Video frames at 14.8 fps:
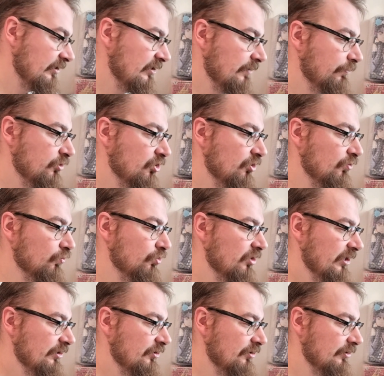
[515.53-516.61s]
nie
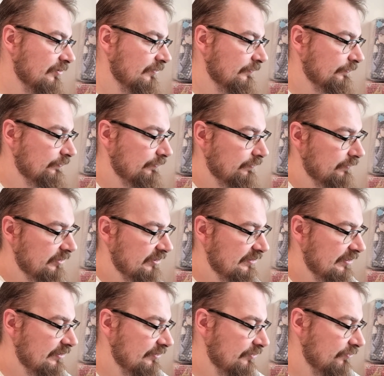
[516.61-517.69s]
przedłużać bez
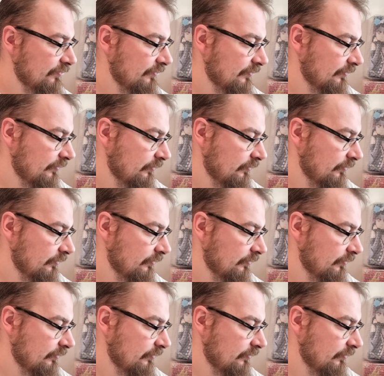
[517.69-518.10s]
sensu.